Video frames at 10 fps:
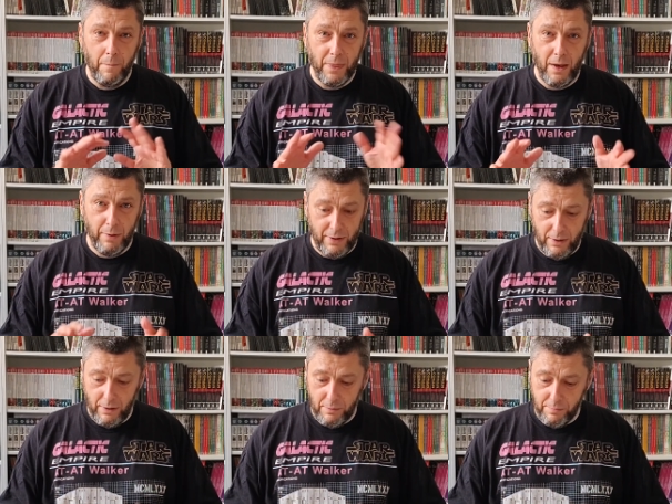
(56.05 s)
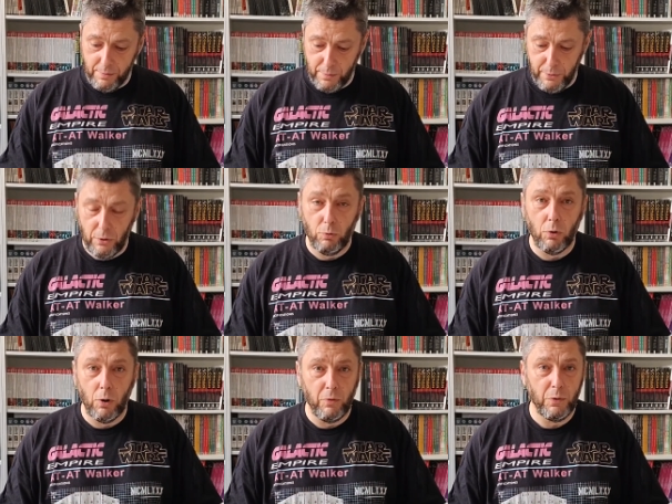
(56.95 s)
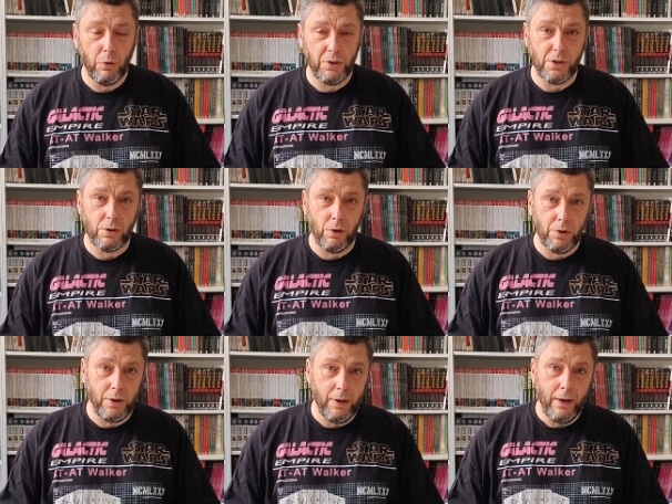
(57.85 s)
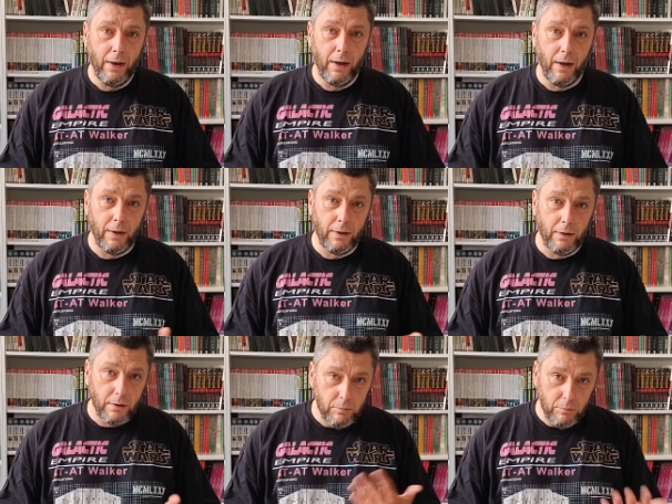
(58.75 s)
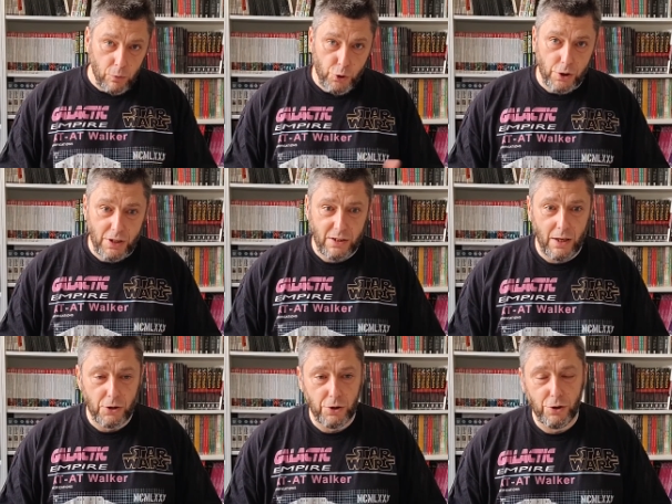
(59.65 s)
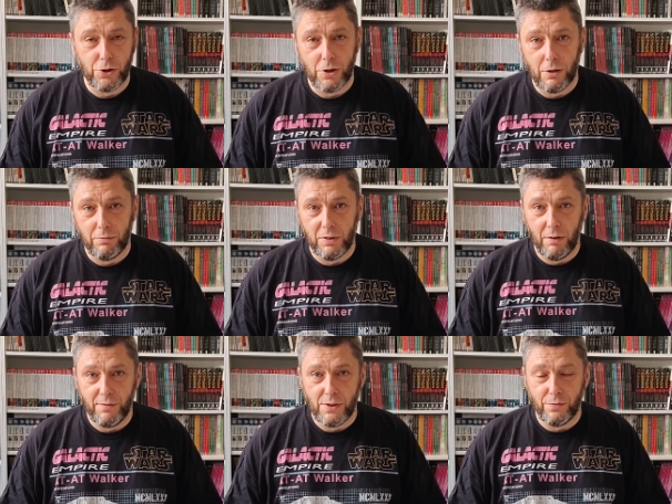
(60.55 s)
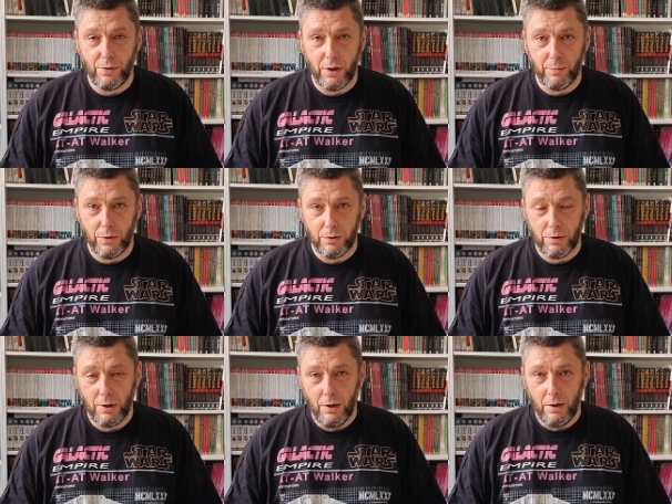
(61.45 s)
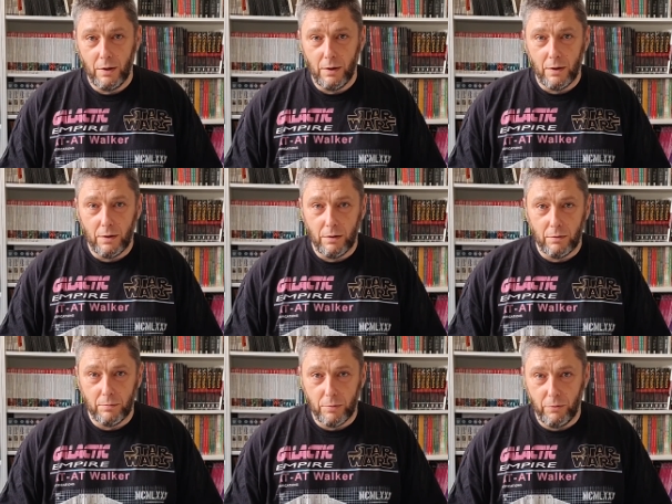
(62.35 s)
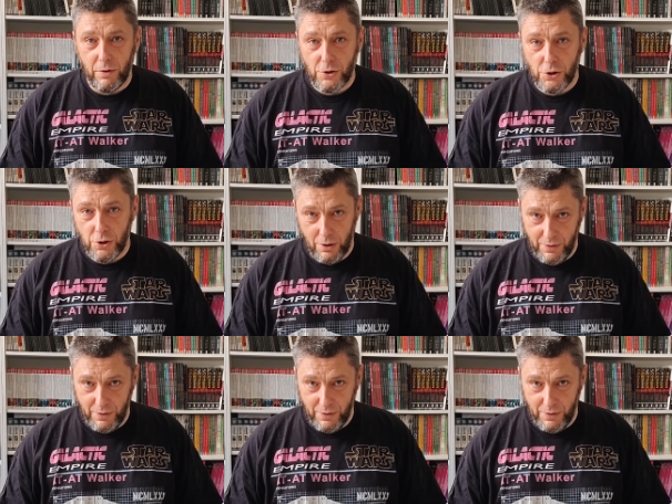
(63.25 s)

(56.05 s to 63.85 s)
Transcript: Nie będę zbyt długo mówił o historii, ale muszę zaznaczyć, że wydawnictwo Egmont towarzyszy